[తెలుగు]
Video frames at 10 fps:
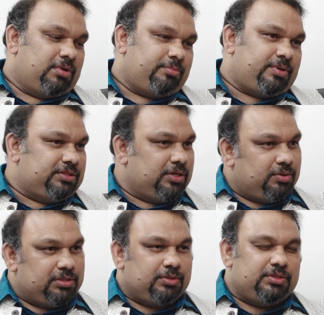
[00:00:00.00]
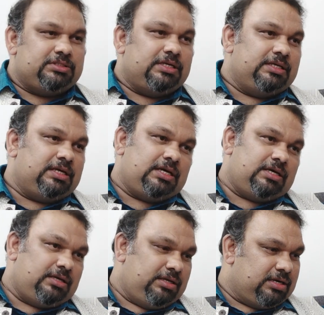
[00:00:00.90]
మనం ప్రత్యేక హోదా గురించి అడిగినా
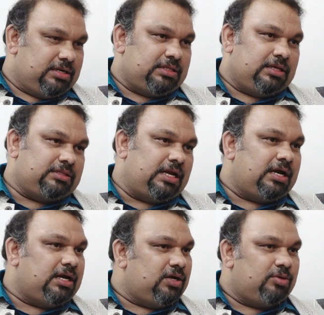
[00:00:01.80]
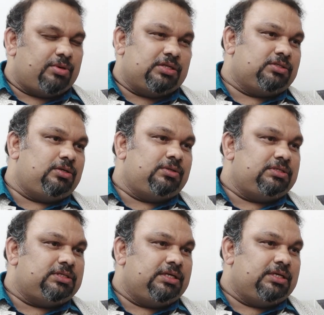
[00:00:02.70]
ఇక్కడ తెలంగాణలో ప్రాజెక్టుల
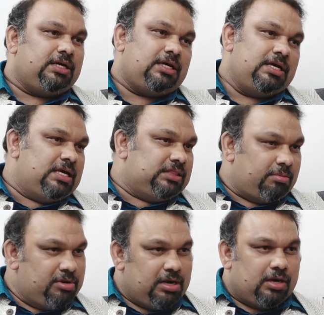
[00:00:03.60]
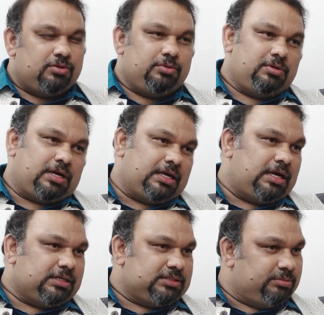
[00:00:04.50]
గురించి అడిగినా తమిళనాడు
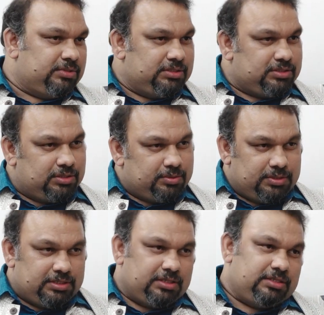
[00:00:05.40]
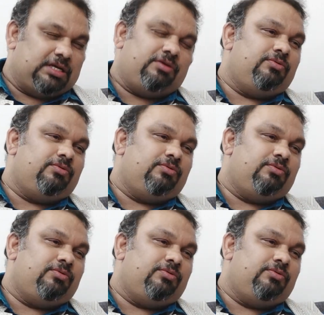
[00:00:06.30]
కర్ణాటక సంబంధించినటువంటి జల